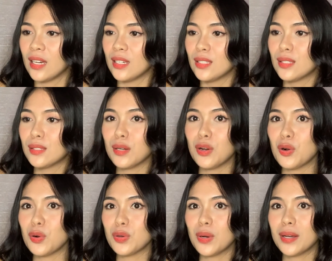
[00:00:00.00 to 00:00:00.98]

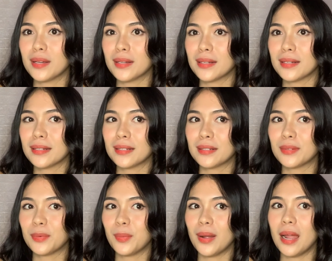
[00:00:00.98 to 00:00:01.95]
So,
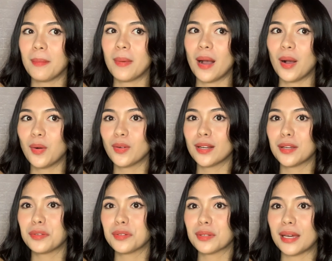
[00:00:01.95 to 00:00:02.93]
wala pa akong
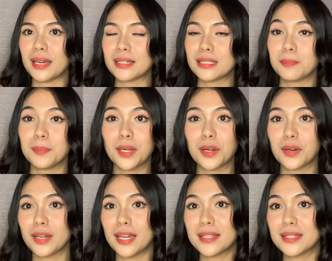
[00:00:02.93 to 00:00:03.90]
ganun
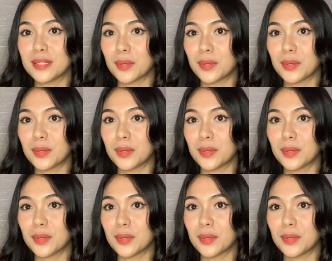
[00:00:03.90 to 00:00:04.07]
ka-experience